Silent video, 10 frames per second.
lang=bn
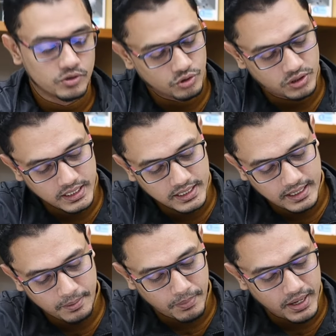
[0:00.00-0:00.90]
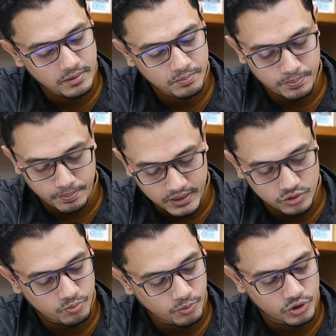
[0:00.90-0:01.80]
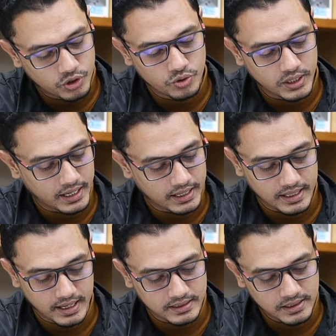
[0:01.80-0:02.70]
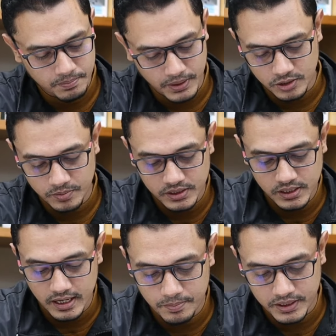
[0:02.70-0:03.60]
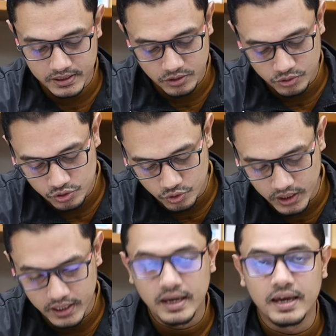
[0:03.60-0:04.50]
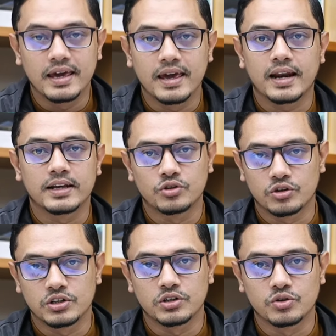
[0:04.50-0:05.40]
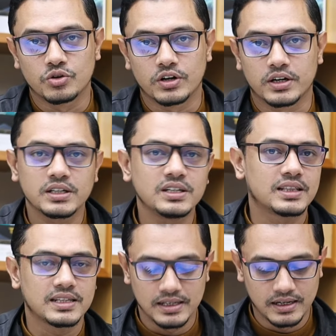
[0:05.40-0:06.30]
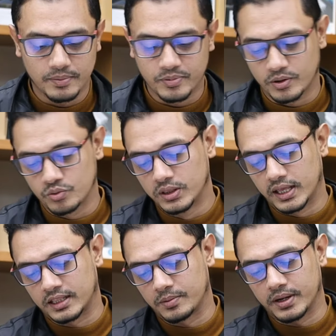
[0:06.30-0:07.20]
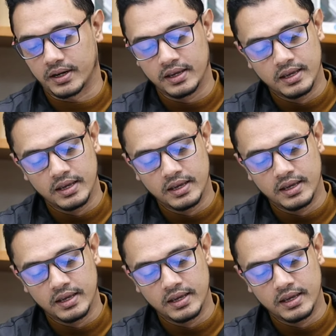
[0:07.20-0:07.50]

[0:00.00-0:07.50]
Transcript: সো তিনটা মেইন মেজর পোর্ট কিন্তু এখানে দেওয়া আছে পাশাপাশি এই পাশটা হচ্ছে ওরা এয়ার এক্সস্টিং এর জন্য রেখেছে যাতে ইজিলি ল্যাপটপটা কুল থাকতে পারে